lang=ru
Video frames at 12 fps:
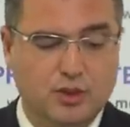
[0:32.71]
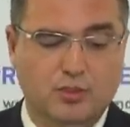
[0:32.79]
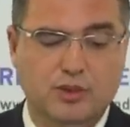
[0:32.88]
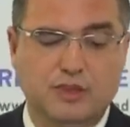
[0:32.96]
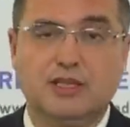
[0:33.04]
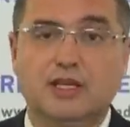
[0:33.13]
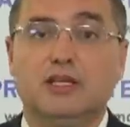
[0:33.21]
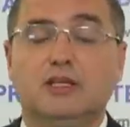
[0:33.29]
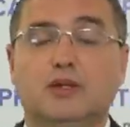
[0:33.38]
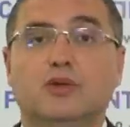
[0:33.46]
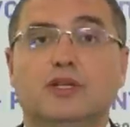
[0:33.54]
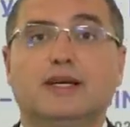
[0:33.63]
чтобы
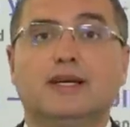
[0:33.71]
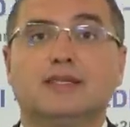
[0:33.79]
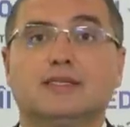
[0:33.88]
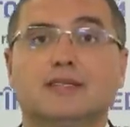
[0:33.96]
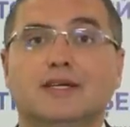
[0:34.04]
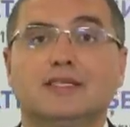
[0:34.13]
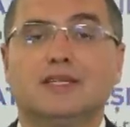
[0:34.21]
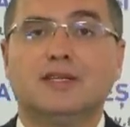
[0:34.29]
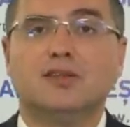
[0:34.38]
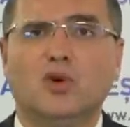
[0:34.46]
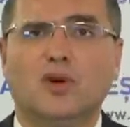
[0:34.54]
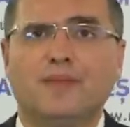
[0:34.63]
склонить людей голосовать за
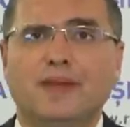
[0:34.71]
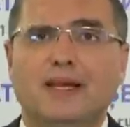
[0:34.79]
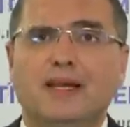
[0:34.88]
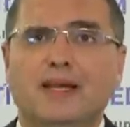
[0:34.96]
него.